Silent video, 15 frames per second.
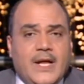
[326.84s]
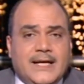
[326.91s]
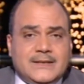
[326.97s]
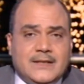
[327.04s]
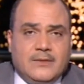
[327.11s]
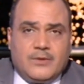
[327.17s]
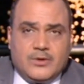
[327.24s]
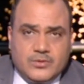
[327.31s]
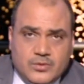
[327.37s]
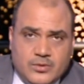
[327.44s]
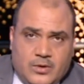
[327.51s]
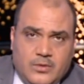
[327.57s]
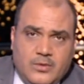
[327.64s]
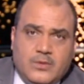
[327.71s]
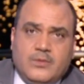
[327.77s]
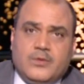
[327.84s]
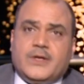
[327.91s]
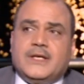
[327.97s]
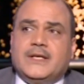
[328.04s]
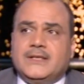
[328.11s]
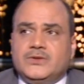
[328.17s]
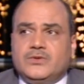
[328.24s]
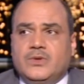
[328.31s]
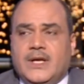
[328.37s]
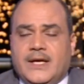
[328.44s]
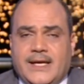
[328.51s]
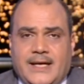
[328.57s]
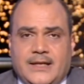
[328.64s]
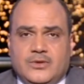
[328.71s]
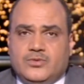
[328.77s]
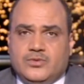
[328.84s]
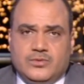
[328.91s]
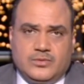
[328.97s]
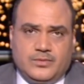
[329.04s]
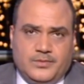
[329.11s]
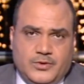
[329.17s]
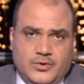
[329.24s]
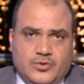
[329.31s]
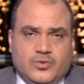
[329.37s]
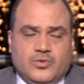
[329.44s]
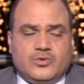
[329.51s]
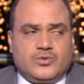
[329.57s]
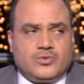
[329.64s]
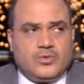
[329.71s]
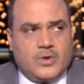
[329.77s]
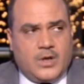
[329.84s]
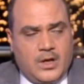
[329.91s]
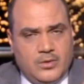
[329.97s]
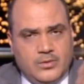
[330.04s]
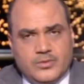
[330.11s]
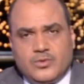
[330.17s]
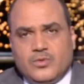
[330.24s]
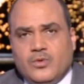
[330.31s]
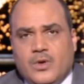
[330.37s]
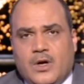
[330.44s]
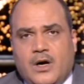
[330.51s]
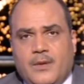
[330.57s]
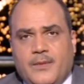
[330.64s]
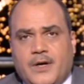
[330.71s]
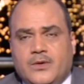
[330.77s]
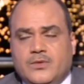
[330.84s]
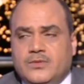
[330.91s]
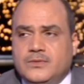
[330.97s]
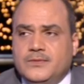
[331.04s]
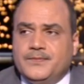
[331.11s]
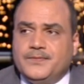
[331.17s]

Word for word: هذا الموضوع وممكن الناس تقول لك يعني انتوا تنشروا الصوره وتقولوا الخبر و...